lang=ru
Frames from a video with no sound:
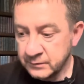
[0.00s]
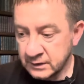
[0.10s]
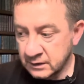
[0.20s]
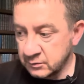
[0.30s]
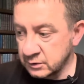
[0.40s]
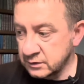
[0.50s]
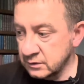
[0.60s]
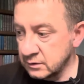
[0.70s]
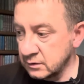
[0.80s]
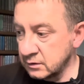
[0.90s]
Так вот, э,
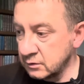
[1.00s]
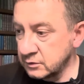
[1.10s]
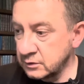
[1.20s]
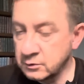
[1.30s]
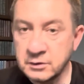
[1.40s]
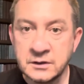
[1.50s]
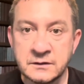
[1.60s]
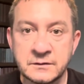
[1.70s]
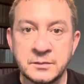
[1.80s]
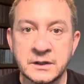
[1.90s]
он не только не
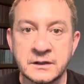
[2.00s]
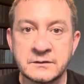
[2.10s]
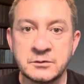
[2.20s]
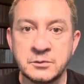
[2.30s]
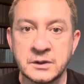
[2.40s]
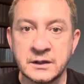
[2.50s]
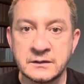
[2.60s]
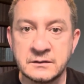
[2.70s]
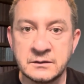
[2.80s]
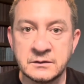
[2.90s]
собирается
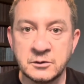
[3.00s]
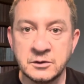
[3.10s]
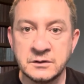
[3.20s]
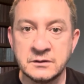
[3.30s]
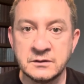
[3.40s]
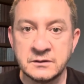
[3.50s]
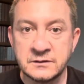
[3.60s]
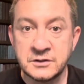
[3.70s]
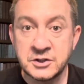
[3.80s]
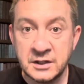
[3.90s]
умирать, и он э,
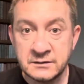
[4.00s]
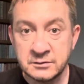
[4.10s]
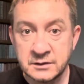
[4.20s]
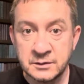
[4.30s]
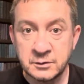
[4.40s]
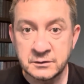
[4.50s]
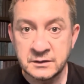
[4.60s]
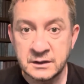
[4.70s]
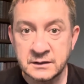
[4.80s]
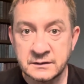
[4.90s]
сейчас, вот на мой
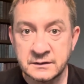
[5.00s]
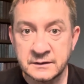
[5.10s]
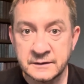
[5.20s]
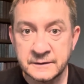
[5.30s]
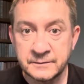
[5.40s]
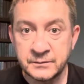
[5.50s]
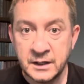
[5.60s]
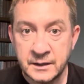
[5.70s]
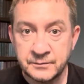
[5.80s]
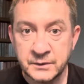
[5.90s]
взгляд, э,
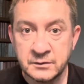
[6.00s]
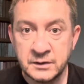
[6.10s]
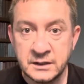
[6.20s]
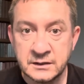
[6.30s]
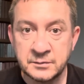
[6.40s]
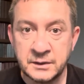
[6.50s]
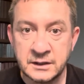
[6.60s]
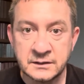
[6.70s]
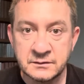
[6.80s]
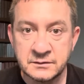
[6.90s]
да, в элитах,
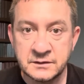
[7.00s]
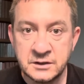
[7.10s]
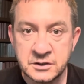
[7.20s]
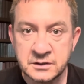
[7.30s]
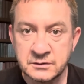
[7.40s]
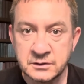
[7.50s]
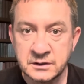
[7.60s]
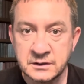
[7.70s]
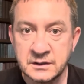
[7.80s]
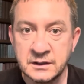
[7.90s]
понятно, в циничных вот
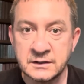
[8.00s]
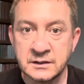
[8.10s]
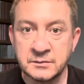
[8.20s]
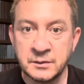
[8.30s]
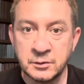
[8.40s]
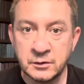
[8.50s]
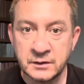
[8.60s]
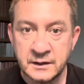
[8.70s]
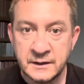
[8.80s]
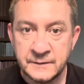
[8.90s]
этих элитах бабловых,
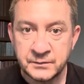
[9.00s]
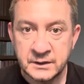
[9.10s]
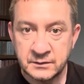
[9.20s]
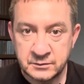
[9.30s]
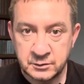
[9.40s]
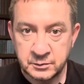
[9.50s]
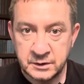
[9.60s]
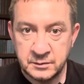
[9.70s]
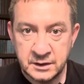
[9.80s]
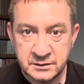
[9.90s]
там все
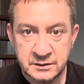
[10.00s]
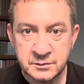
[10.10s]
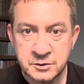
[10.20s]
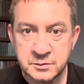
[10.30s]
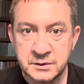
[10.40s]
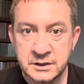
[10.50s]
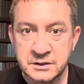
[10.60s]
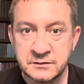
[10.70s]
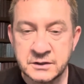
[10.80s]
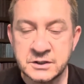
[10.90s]
понимает, и это может быть
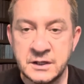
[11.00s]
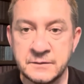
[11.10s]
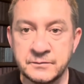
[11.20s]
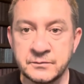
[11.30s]
даже и важнее,